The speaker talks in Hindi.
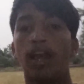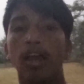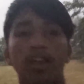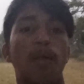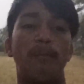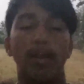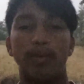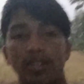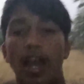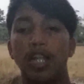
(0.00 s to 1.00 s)
गया मेरे
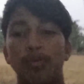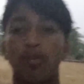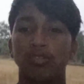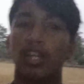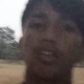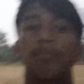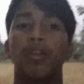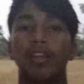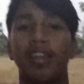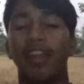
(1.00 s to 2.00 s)
पास आज भी कुछ नहीं
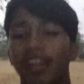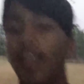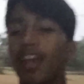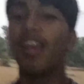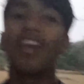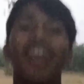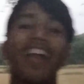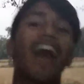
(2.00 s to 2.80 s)
टॉपिक तो नहीं है